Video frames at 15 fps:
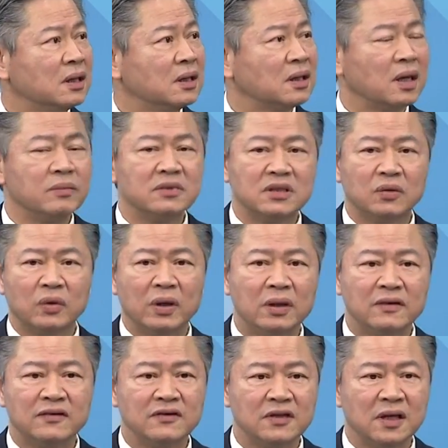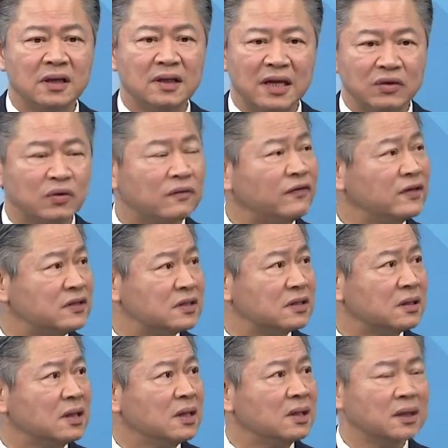他们是对于这些纳粹分子
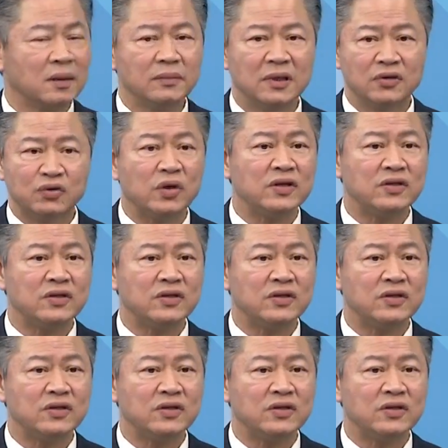他们的罪